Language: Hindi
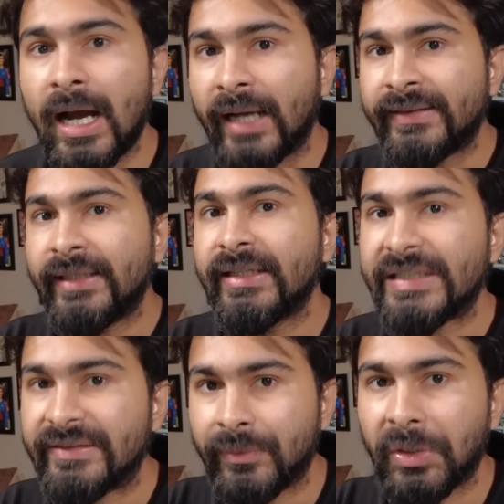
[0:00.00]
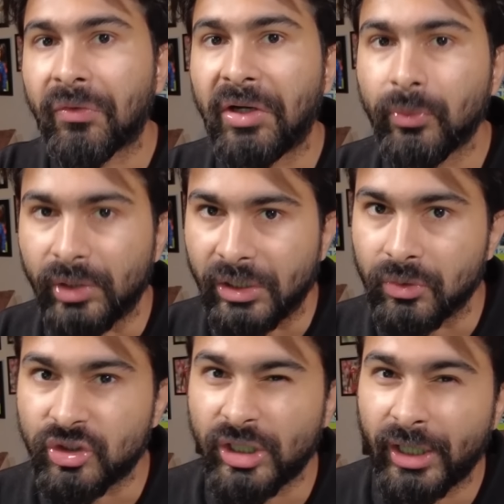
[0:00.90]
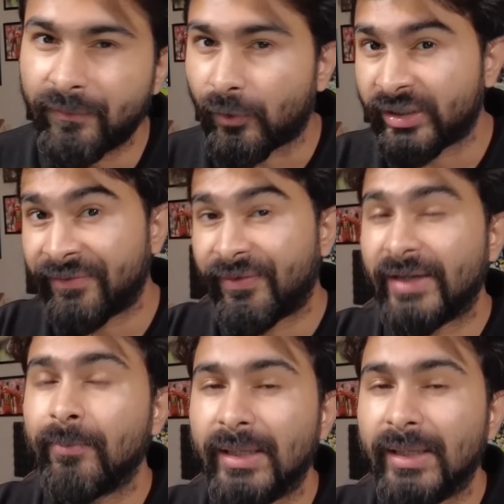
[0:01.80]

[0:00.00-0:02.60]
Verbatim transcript: आई थिंक कि चेल्सी विल ट्राई टू नेगोशिएट फोर्टी फाइव